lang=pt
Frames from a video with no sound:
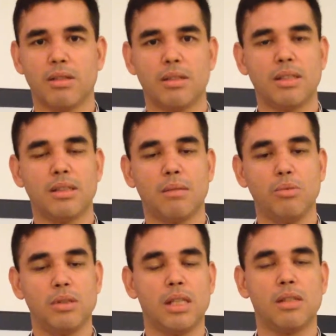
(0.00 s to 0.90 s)
Então a gente está
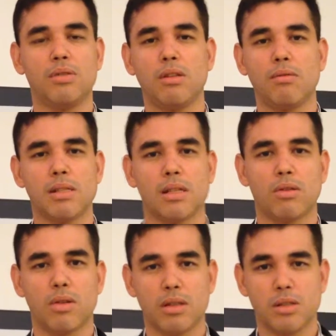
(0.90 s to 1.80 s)
muito satisfeito com essa
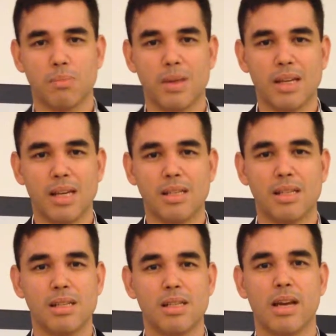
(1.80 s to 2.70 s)
troca de
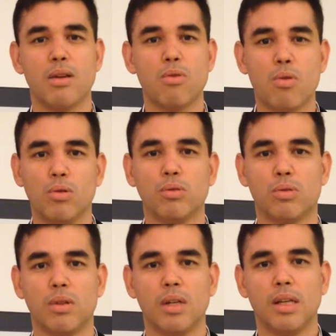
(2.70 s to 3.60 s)
experiência e esse reencontro.